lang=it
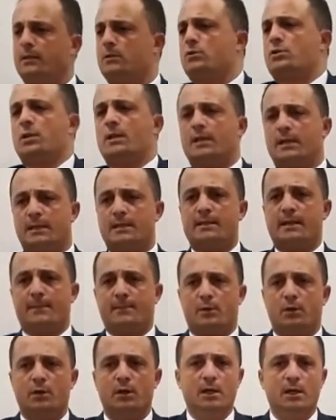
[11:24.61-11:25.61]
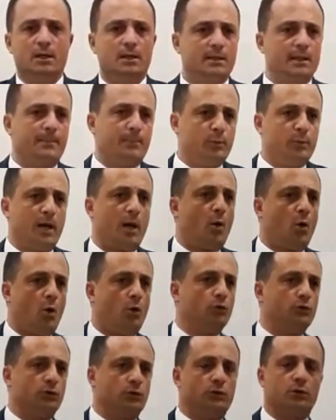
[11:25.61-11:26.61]
non ce ne rendiamo neppure
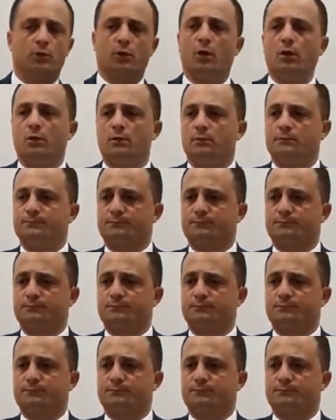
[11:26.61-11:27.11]
conto, no?